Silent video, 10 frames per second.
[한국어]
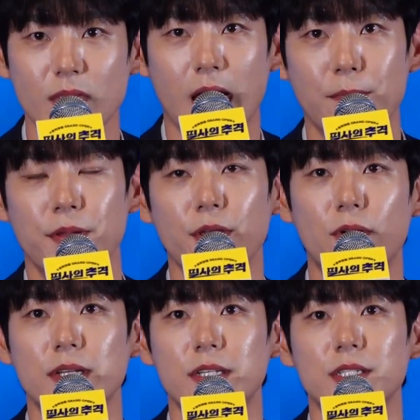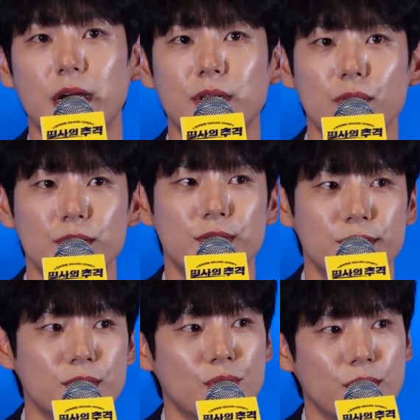앞에 영화들이 잘 되고
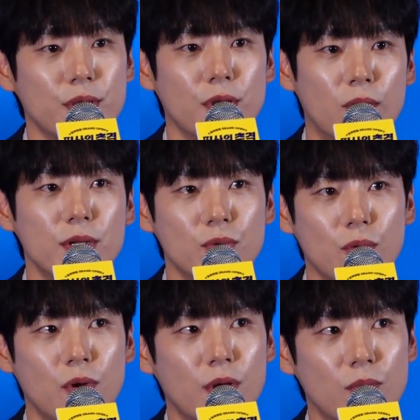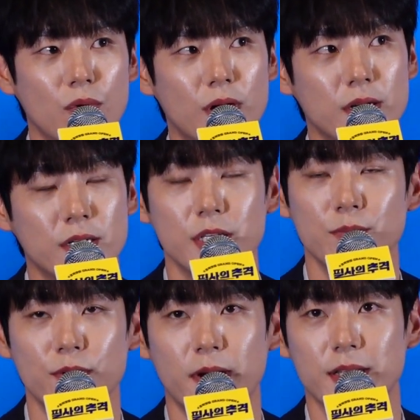있어서 저희 영화도 뭔가 그
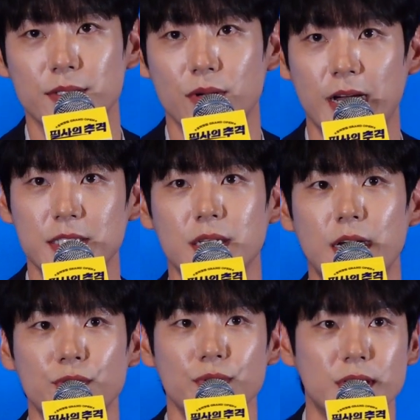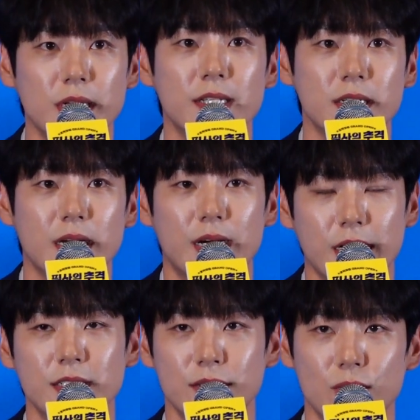힘을 받아서 같이 갈 수 있지
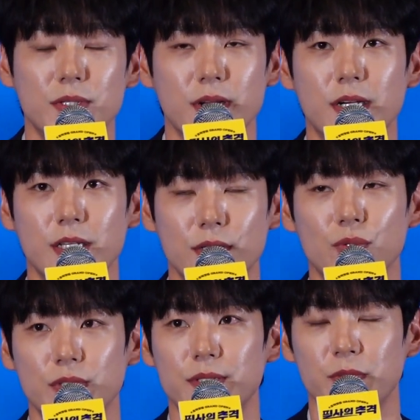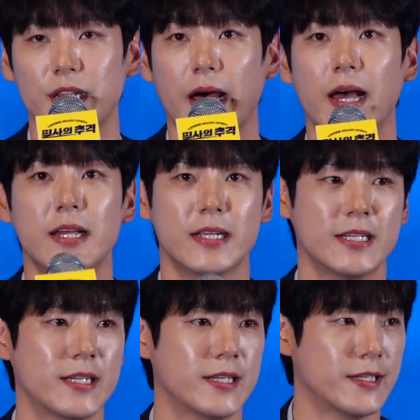않을까라는 또 생각이 들고 있습니다.
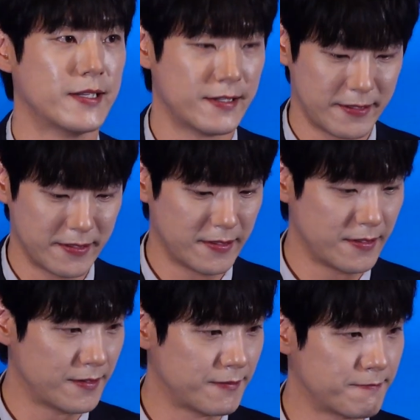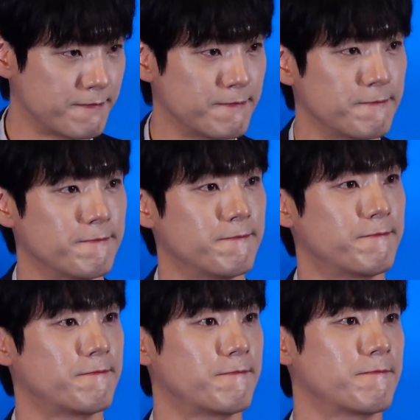네, 임경호 배우님 말씀해
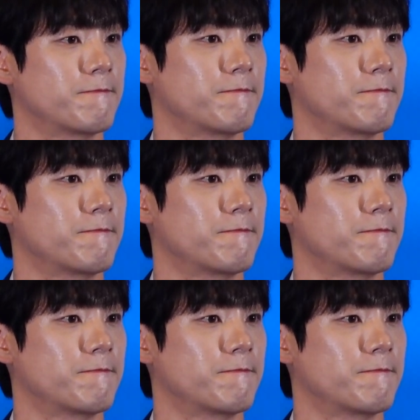주세요.